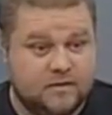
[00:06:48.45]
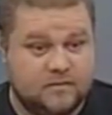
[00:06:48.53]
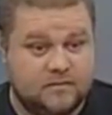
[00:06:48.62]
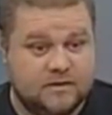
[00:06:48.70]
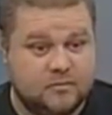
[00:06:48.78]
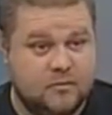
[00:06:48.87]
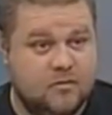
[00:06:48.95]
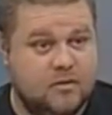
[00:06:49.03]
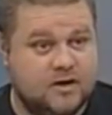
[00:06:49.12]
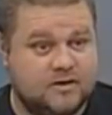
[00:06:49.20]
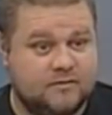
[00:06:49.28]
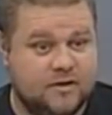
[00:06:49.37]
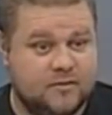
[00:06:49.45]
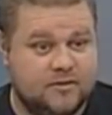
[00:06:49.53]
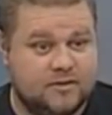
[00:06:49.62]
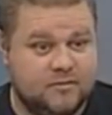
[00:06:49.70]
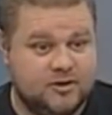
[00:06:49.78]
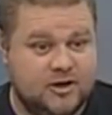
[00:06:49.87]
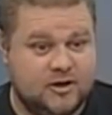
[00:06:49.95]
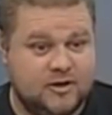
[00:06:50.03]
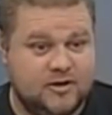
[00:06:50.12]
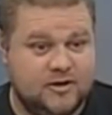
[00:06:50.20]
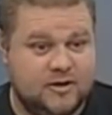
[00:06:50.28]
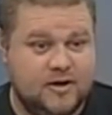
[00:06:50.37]
8 марта, в такой
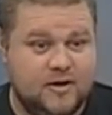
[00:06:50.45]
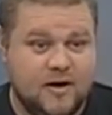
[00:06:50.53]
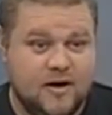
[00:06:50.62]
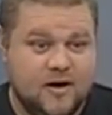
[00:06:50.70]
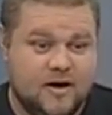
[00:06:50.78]
замечательный день.